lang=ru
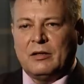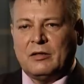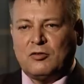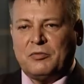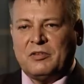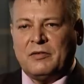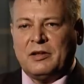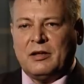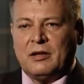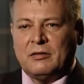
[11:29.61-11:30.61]
и, собственно
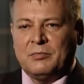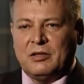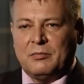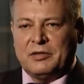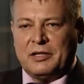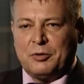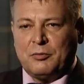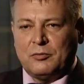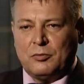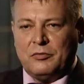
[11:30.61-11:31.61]
говоря, отбила
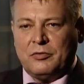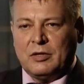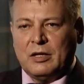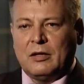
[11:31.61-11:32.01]
батарею вновь,